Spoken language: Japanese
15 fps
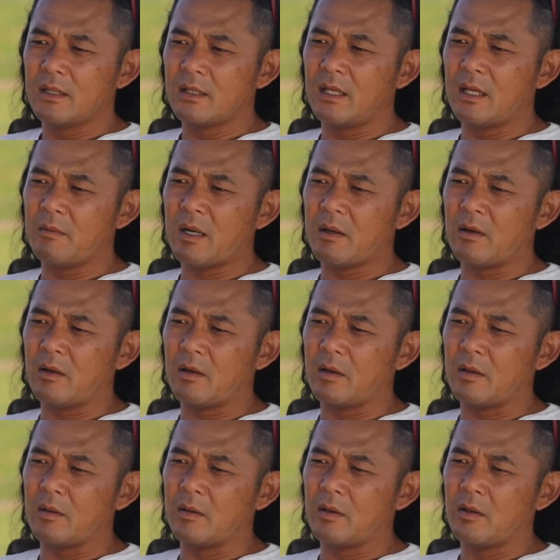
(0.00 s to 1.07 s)
でね、
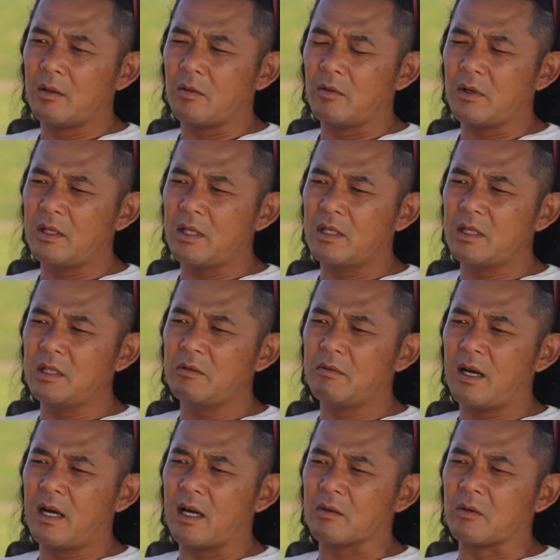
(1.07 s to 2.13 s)
俺的に
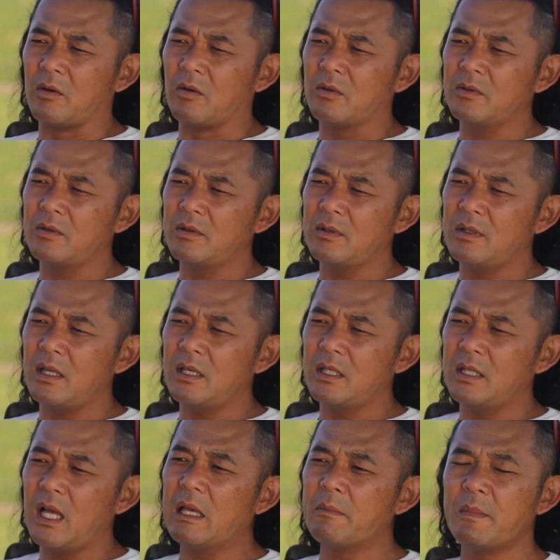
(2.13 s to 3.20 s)
はこんな
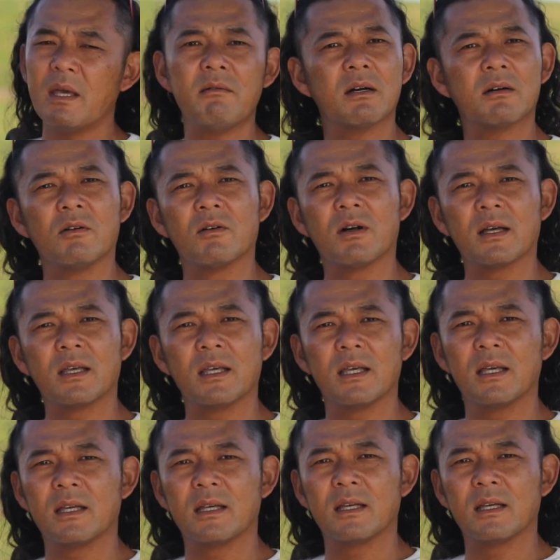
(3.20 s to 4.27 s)
に大迷惑をか
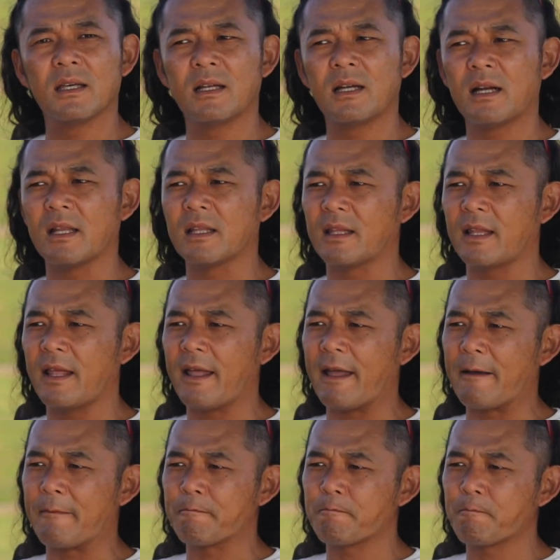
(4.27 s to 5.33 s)
けられ
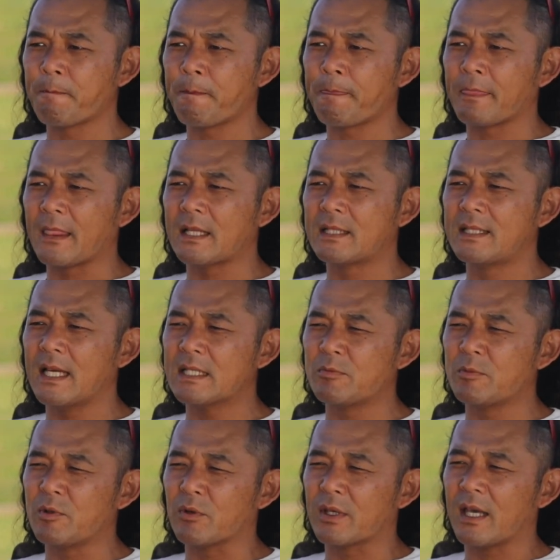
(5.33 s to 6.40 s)
て、夏
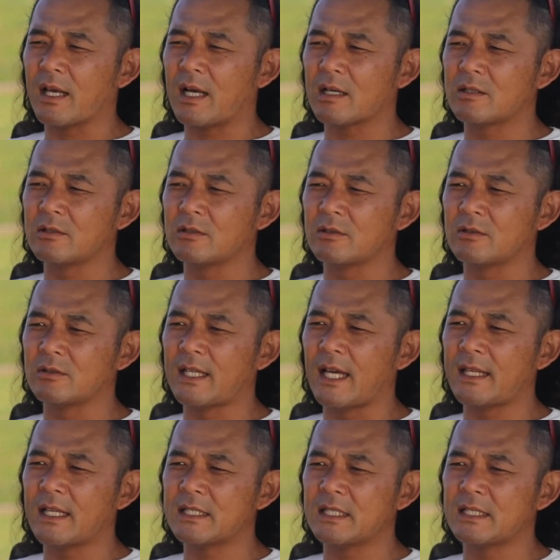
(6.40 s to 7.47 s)
休みの計画
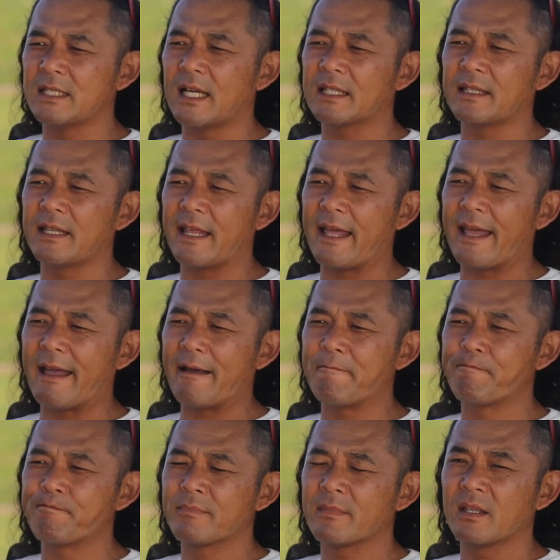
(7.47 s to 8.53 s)
台無しになって、
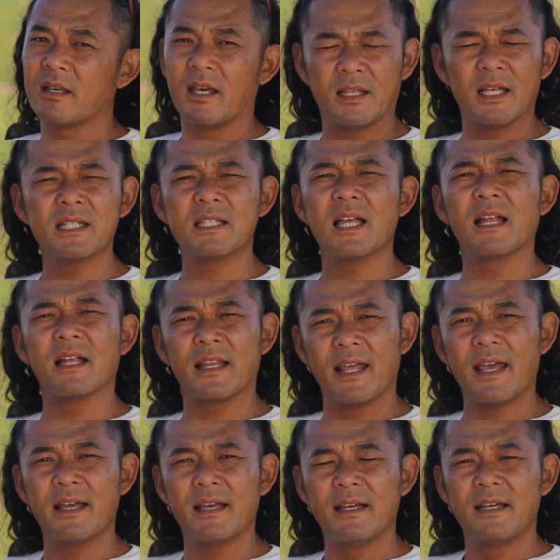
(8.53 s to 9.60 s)
下手したら
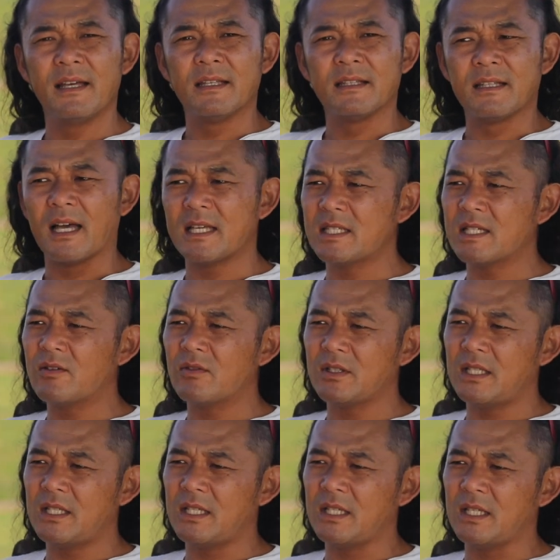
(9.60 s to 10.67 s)
ね大事故
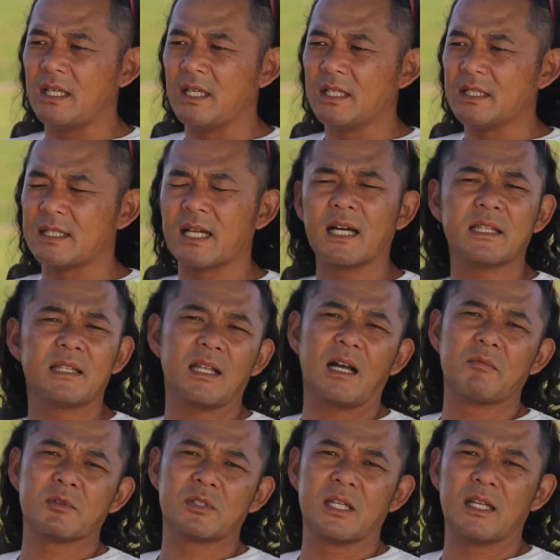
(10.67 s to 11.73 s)
につながった
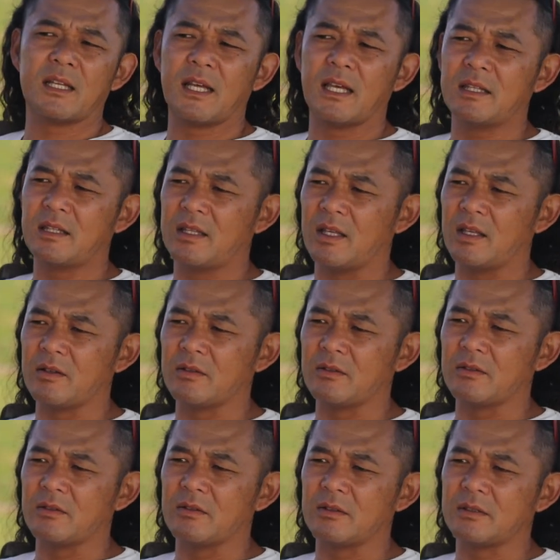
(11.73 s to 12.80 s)
かもしれないって
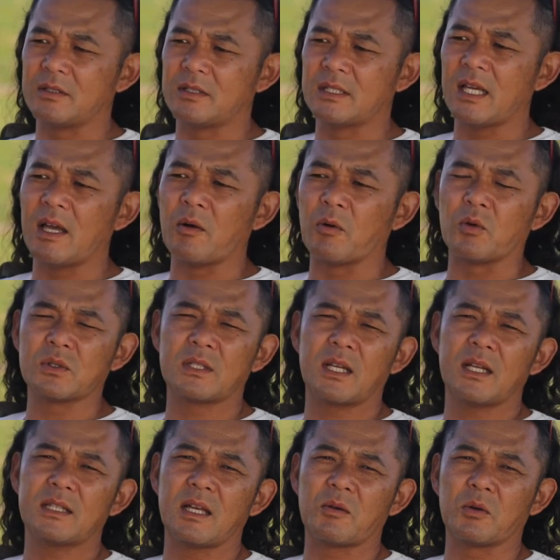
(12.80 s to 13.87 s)
いう事態を起こさ
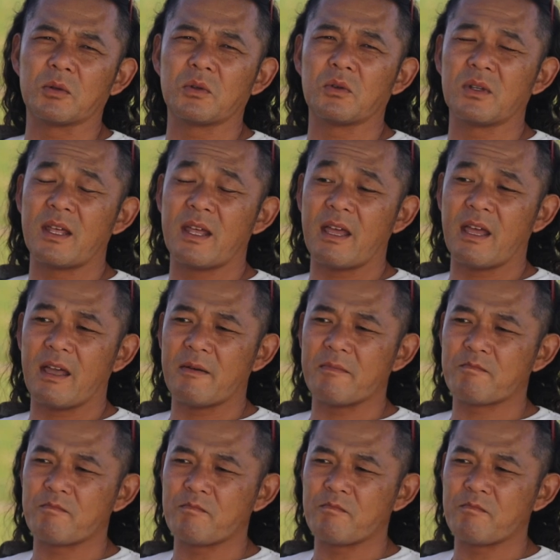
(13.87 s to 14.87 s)
れたことで、